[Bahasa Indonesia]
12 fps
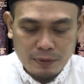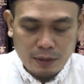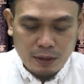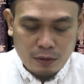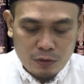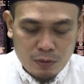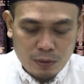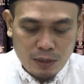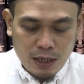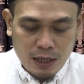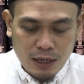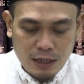yang
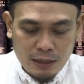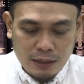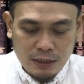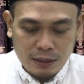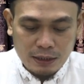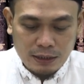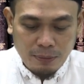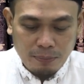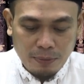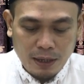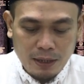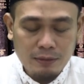sudah
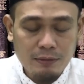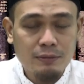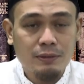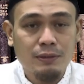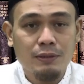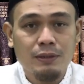ditetapkan